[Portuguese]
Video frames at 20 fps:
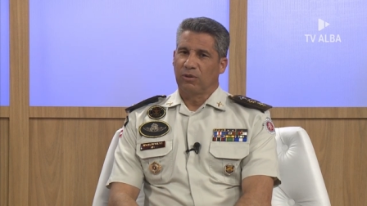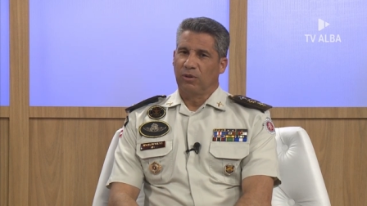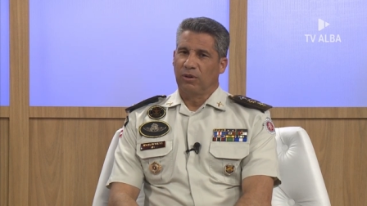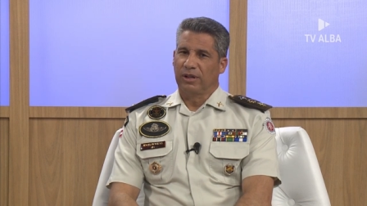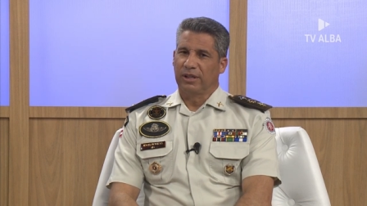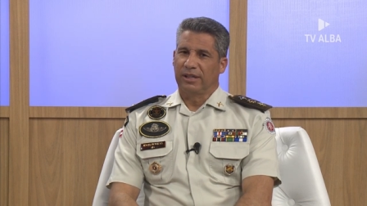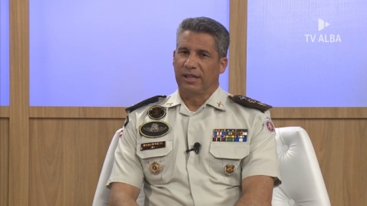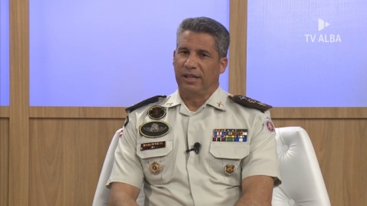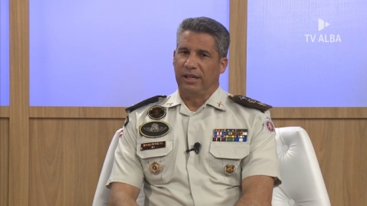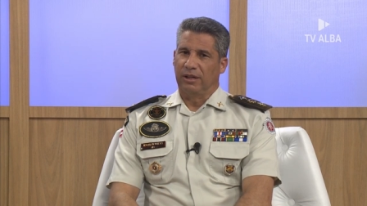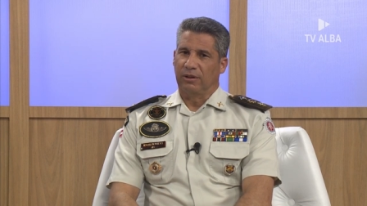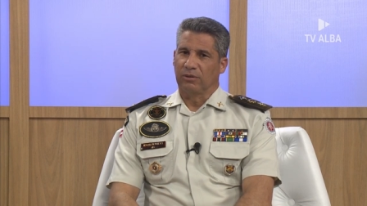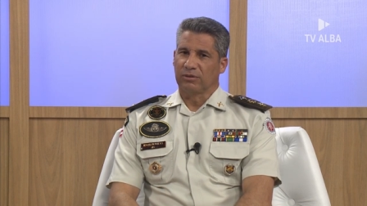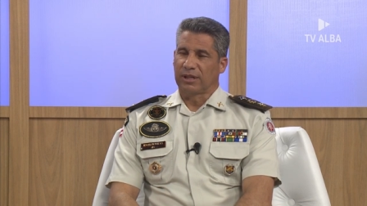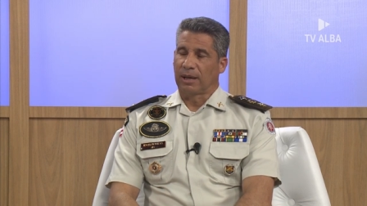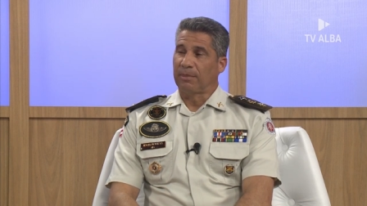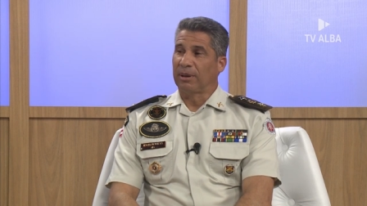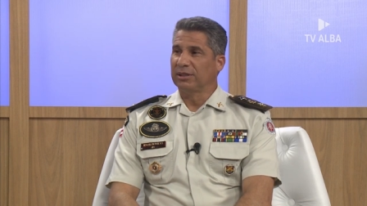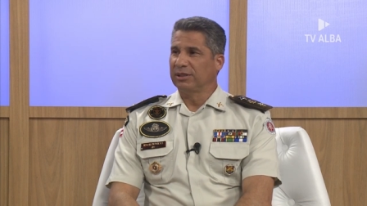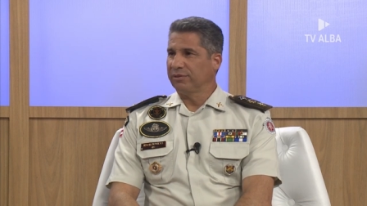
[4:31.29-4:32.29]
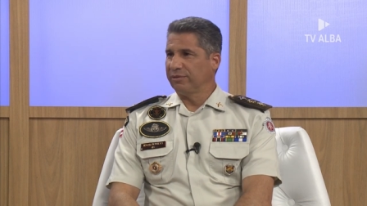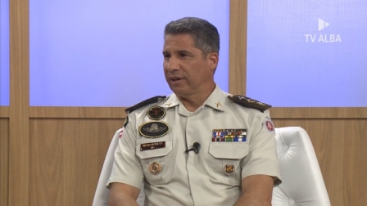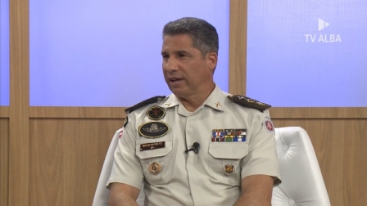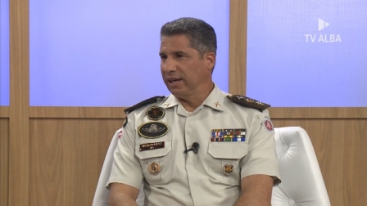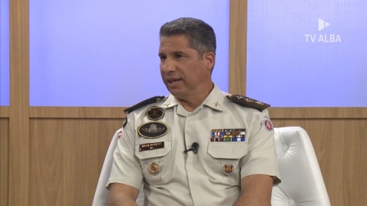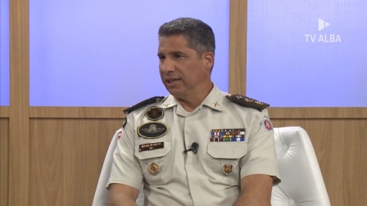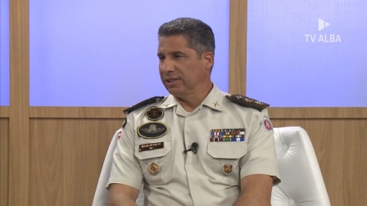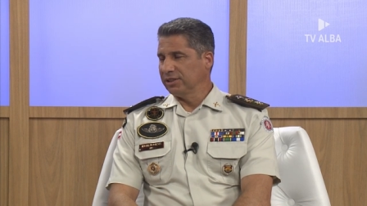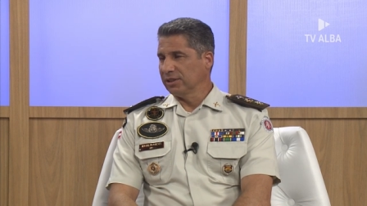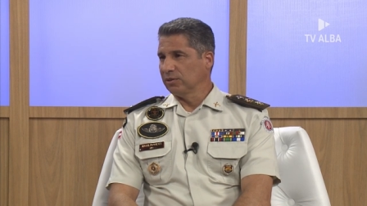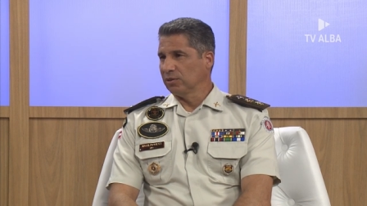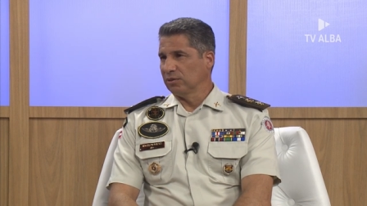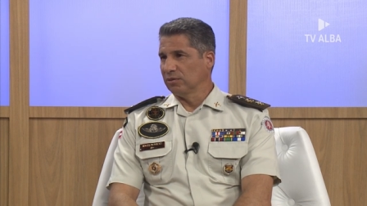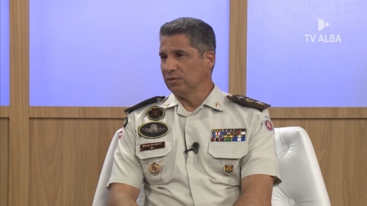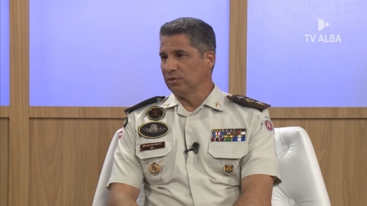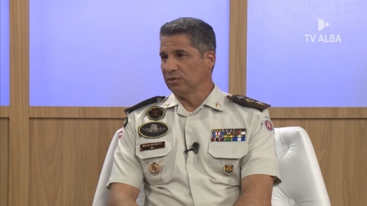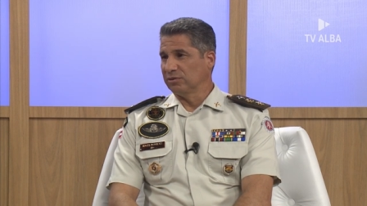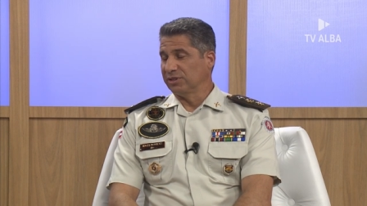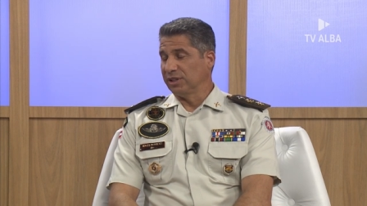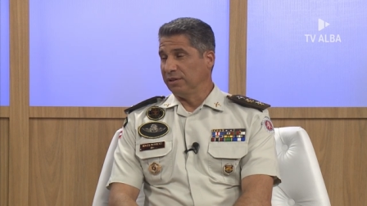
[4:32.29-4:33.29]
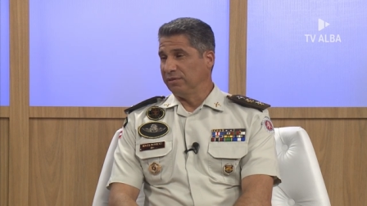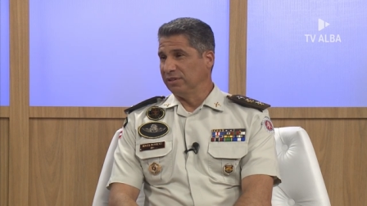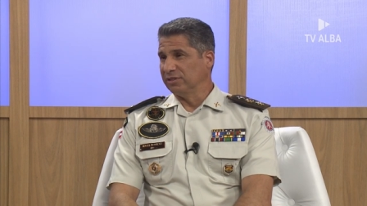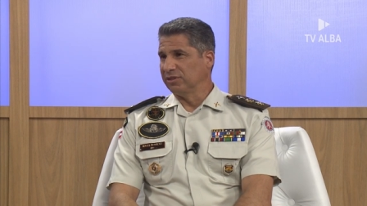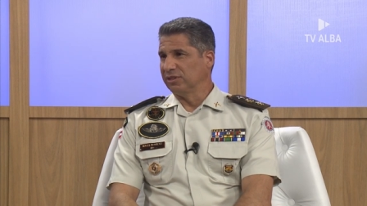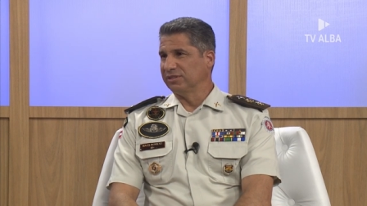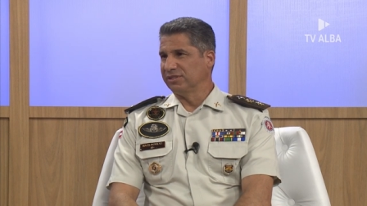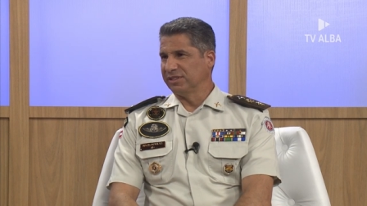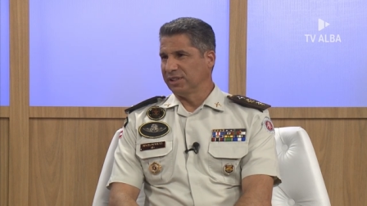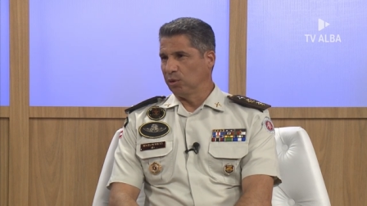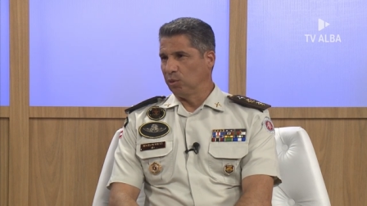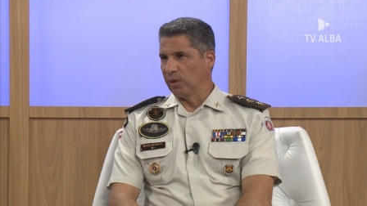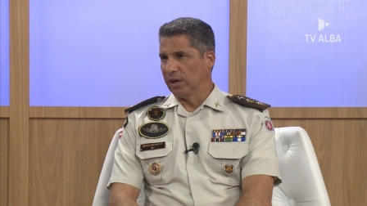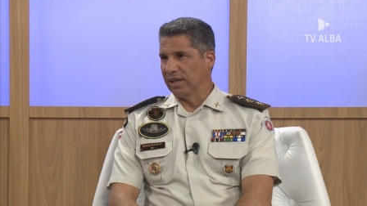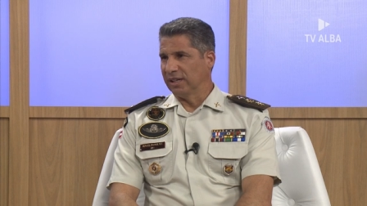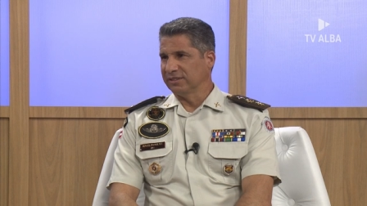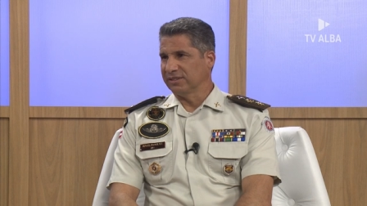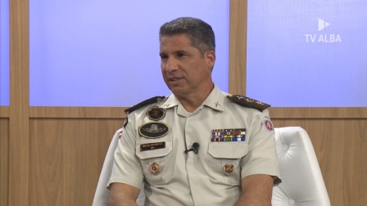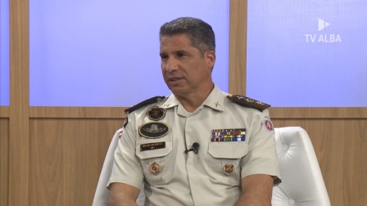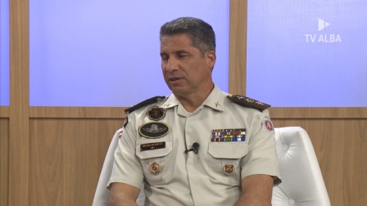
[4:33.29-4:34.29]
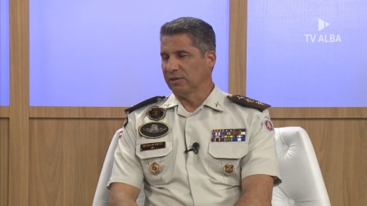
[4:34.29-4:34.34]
corriqueiro, um trabalho diferente de um, serviço de segurança,